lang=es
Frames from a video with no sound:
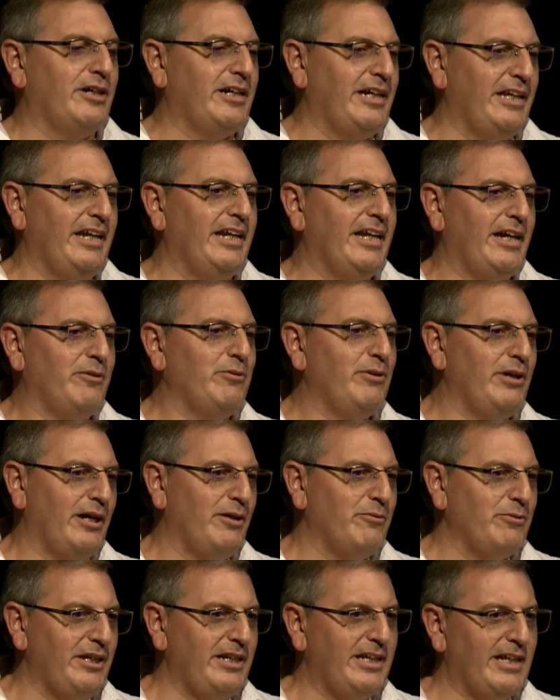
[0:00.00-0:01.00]
generar una
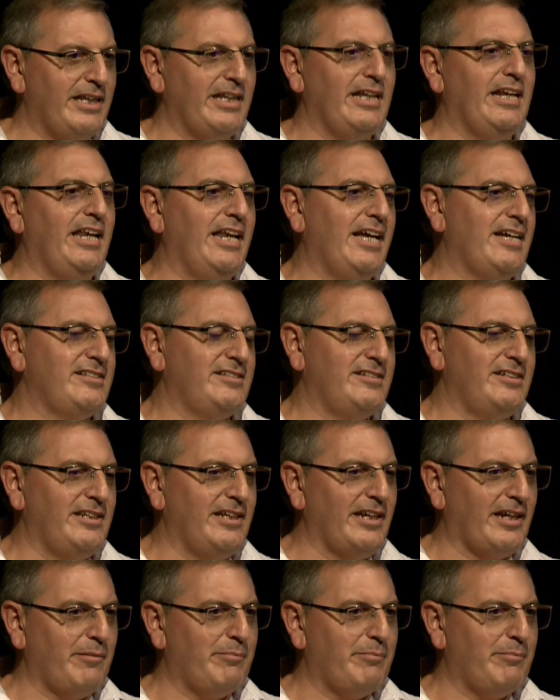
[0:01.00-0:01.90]
unidad de enlace de